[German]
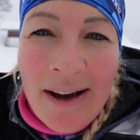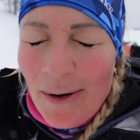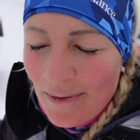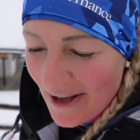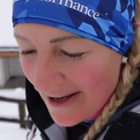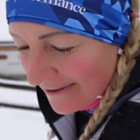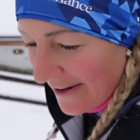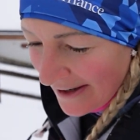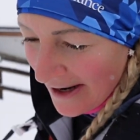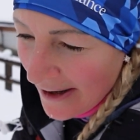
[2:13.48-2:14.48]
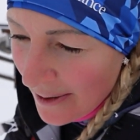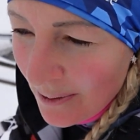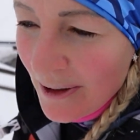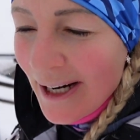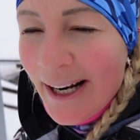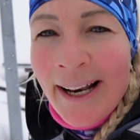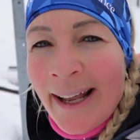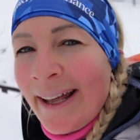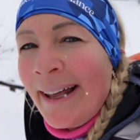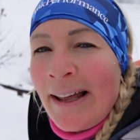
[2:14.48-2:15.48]
Ob wir hier fahren oder dann
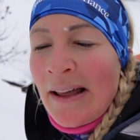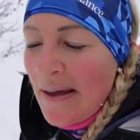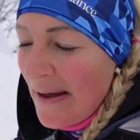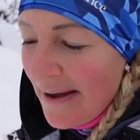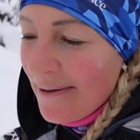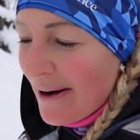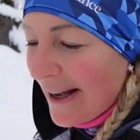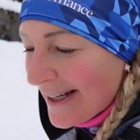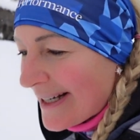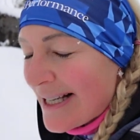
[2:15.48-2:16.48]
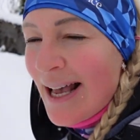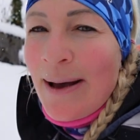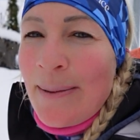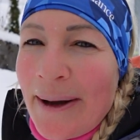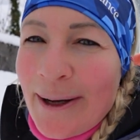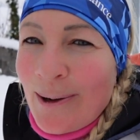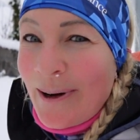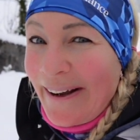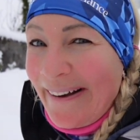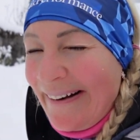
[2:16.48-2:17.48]
woanders, mal
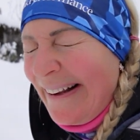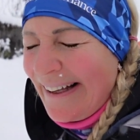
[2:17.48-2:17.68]
gucken.